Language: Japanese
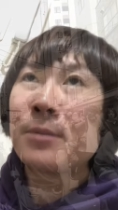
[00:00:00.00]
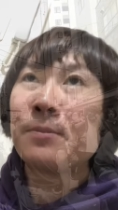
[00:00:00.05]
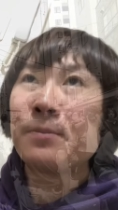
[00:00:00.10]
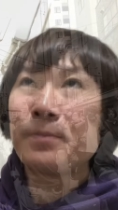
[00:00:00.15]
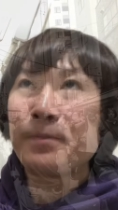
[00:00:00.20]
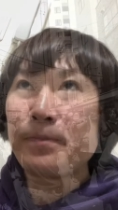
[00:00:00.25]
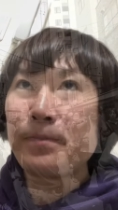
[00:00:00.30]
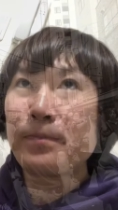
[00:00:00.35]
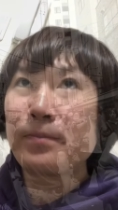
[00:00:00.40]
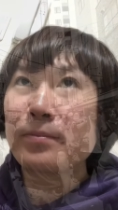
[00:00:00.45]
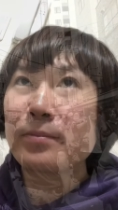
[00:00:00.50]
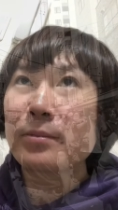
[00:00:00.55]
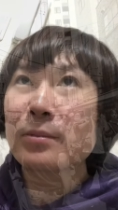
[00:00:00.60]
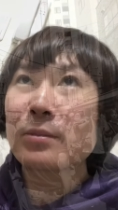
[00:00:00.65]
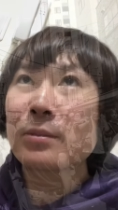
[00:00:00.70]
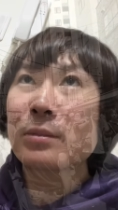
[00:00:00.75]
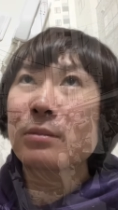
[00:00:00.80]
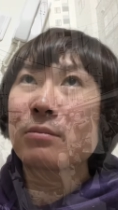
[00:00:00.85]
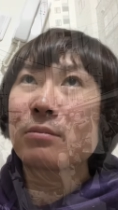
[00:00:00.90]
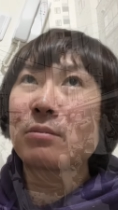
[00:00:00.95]
うん、
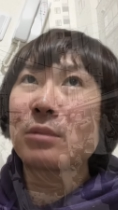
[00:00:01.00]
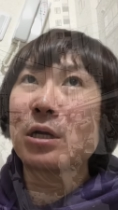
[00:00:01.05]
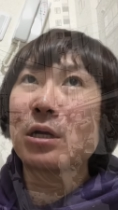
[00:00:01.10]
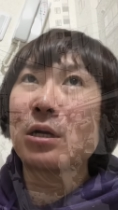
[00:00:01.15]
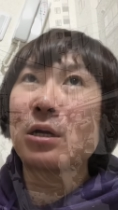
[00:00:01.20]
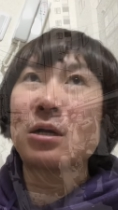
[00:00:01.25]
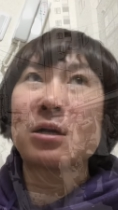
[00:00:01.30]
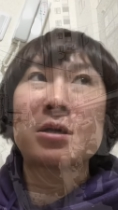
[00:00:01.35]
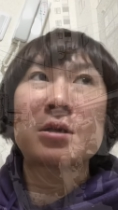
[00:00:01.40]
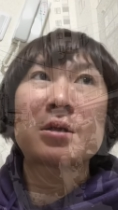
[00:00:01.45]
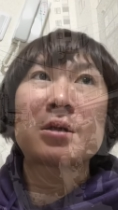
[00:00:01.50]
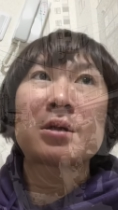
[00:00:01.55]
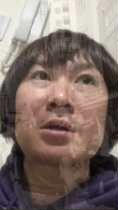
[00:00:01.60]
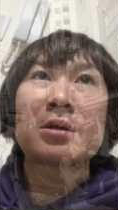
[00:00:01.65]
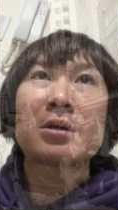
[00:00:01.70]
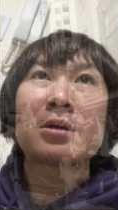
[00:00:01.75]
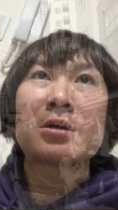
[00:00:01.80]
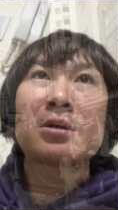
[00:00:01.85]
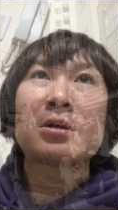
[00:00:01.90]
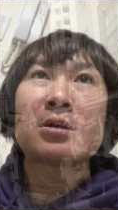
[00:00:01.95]
まあ
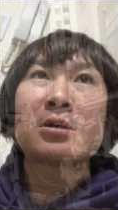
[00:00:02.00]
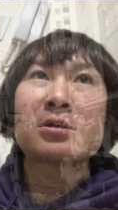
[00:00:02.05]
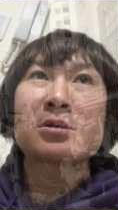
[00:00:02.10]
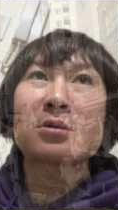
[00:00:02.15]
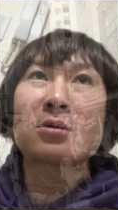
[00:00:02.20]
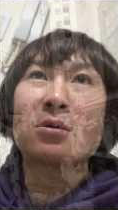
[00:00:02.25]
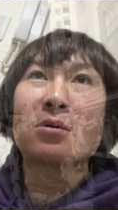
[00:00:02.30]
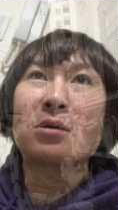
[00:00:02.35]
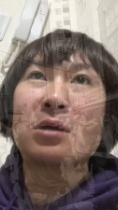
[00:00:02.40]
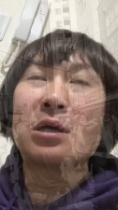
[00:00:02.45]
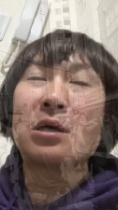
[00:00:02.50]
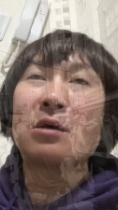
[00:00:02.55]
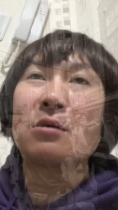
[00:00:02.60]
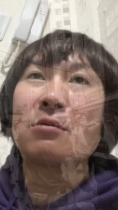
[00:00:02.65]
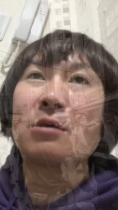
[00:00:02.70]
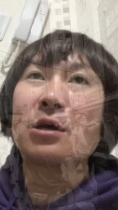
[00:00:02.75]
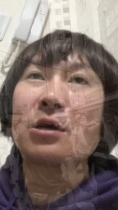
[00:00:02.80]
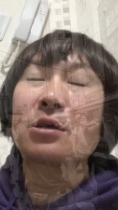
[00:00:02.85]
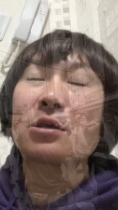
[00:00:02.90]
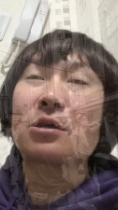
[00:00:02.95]
そう令
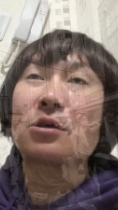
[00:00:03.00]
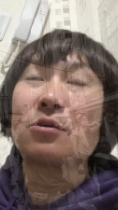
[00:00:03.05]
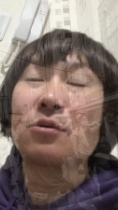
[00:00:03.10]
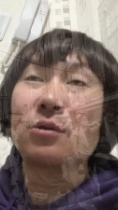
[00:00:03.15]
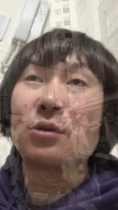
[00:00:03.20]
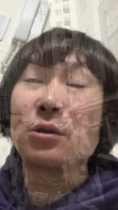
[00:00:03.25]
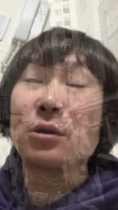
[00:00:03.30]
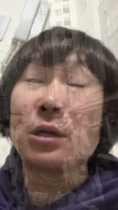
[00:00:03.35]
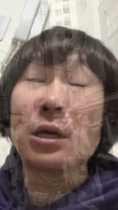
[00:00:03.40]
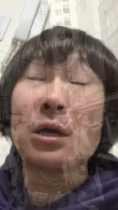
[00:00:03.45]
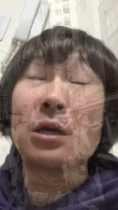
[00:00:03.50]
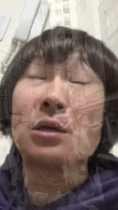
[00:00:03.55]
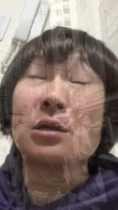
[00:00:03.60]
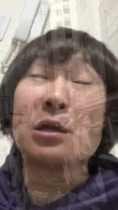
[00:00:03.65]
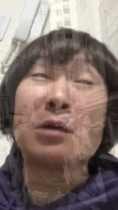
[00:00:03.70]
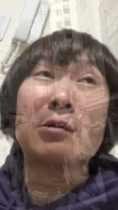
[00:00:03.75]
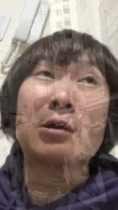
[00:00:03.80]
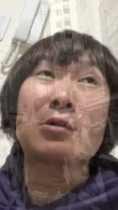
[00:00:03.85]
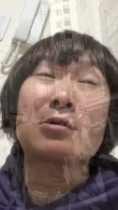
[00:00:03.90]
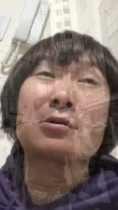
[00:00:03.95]
和4、え
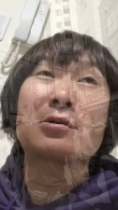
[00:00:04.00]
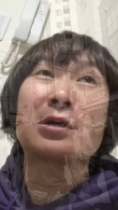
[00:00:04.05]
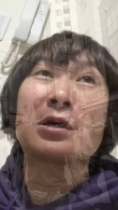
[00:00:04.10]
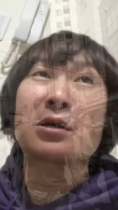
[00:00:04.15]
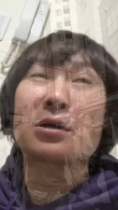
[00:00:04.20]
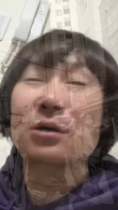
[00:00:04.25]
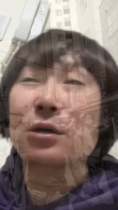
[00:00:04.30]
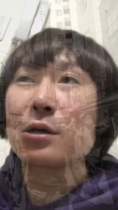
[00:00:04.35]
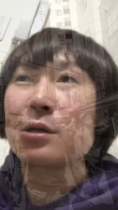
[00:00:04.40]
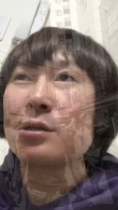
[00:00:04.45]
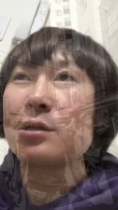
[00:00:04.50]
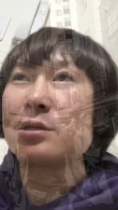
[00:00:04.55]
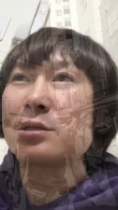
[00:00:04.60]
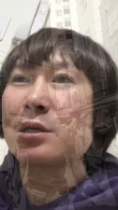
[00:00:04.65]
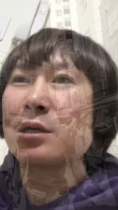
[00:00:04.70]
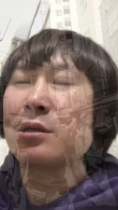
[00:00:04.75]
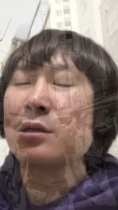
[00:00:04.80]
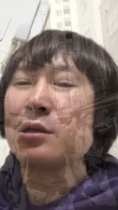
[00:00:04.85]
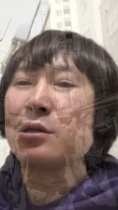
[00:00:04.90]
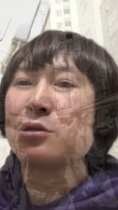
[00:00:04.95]
令和6年か
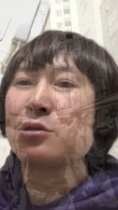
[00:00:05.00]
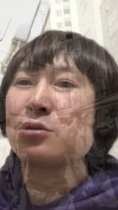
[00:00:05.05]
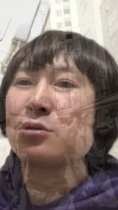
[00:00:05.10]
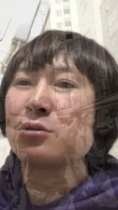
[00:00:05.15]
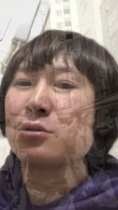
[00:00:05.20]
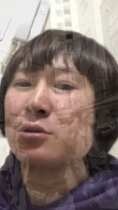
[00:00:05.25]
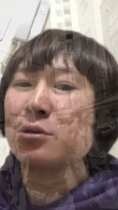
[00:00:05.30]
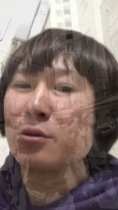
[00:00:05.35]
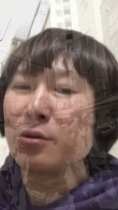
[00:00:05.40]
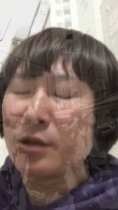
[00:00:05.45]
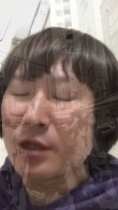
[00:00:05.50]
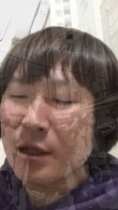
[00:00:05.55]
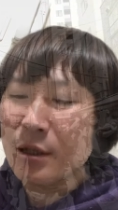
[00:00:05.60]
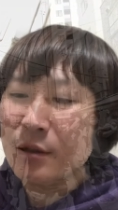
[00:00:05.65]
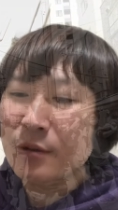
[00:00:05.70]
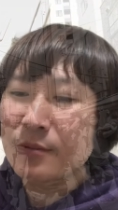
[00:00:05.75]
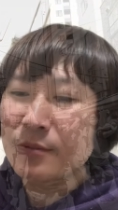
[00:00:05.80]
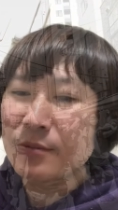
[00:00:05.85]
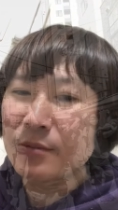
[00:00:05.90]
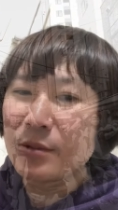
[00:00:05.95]
2024年
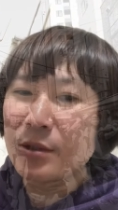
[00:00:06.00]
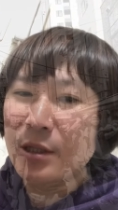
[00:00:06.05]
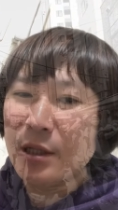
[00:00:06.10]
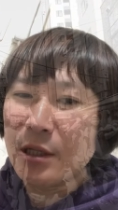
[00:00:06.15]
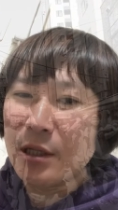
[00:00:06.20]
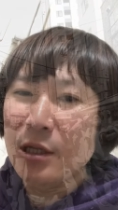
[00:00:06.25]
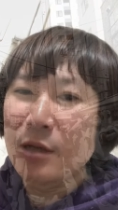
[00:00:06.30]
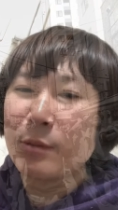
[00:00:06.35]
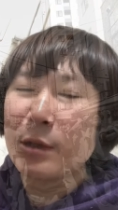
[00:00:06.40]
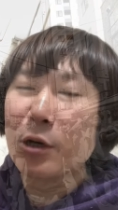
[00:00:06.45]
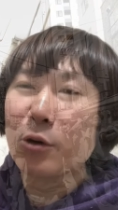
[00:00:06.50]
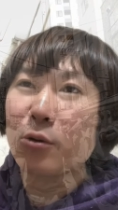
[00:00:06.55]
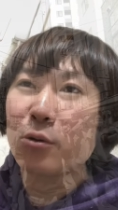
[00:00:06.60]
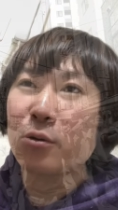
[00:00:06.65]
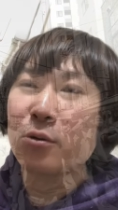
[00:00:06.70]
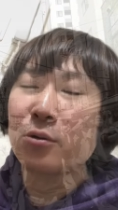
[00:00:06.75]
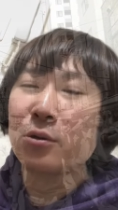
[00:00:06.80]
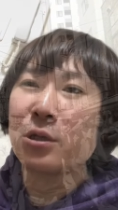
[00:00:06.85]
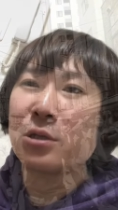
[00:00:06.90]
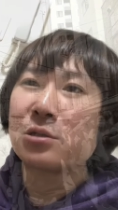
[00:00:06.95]
ね今こ
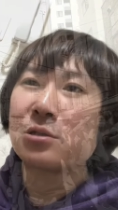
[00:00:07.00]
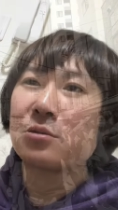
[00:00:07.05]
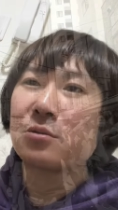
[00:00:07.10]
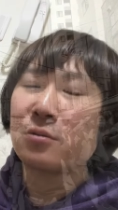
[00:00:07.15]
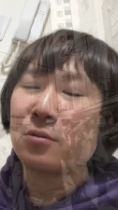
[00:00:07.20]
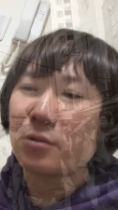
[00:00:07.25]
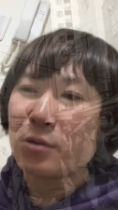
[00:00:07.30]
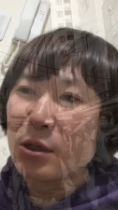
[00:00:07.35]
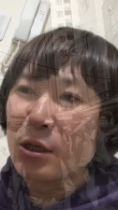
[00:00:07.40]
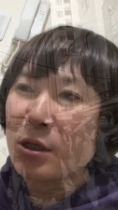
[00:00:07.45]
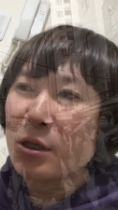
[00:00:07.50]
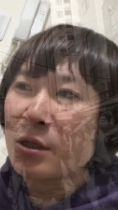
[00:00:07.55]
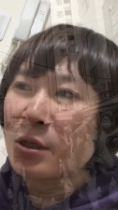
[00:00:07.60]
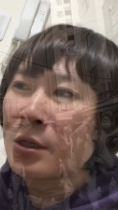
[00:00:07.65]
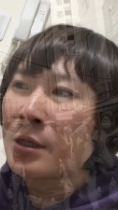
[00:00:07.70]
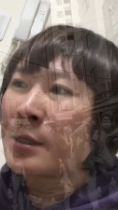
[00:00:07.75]
こですよね。